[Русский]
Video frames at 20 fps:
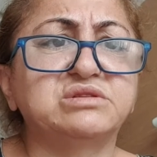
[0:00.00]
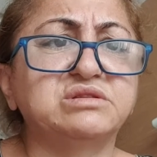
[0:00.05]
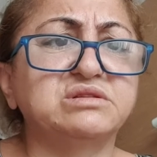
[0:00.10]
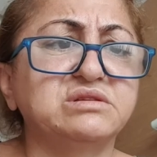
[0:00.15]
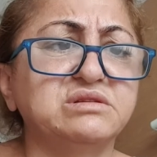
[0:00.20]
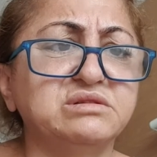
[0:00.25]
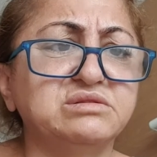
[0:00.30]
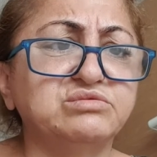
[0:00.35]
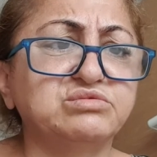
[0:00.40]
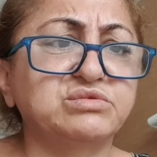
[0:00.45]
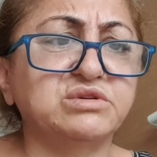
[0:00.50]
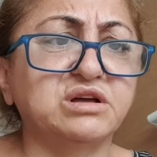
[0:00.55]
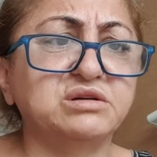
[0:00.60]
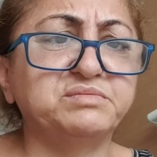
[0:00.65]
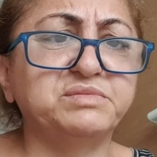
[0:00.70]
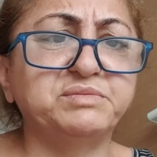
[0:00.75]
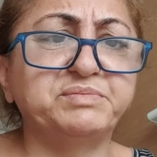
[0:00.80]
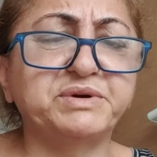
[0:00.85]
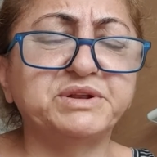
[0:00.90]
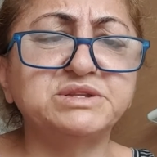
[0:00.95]
э, ну, как
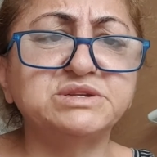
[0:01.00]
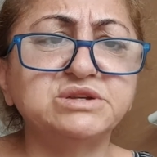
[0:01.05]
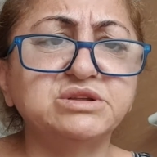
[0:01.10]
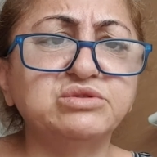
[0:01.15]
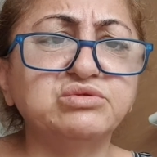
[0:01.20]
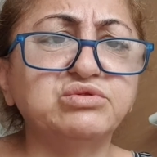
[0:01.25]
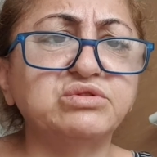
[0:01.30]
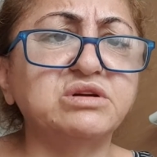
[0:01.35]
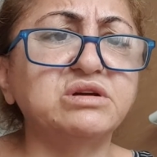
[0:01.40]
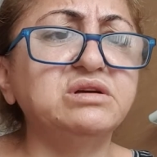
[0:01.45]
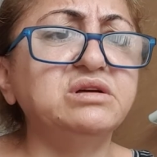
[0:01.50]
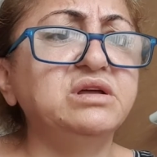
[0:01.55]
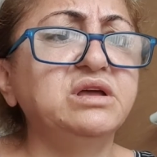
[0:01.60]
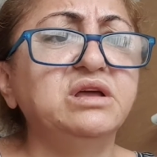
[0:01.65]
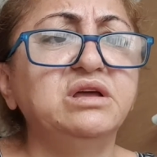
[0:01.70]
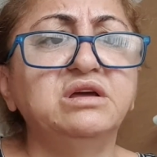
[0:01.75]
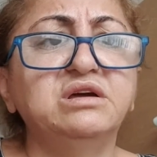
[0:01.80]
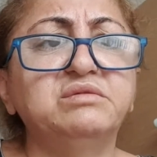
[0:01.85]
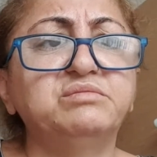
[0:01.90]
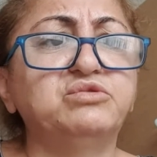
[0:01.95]
бы процедура,
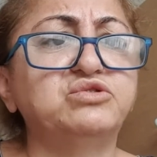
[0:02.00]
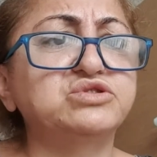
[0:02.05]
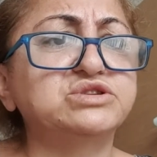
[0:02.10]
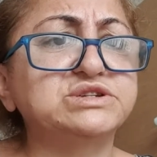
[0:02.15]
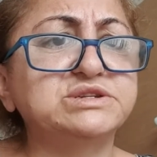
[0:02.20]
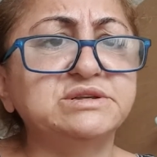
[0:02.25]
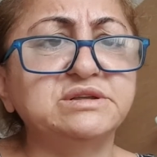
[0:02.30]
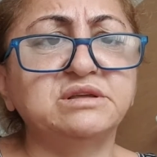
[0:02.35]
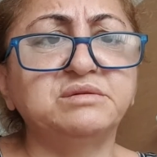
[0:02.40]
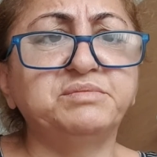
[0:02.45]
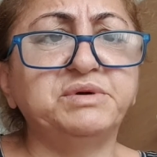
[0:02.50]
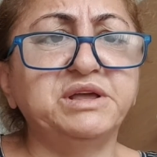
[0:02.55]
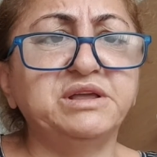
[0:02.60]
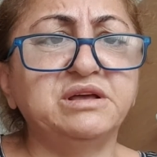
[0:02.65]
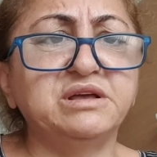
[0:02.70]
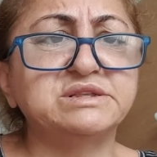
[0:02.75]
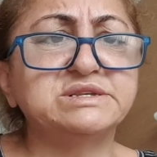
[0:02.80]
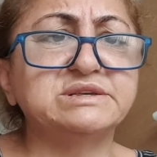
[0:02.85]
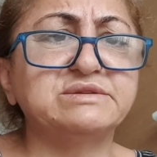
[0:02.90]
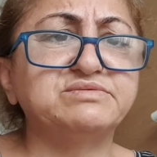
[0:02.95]
можете не
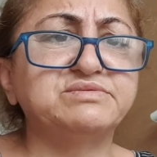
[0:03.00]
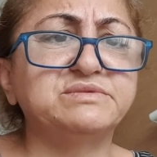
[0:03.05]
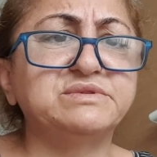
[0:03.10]
бояться.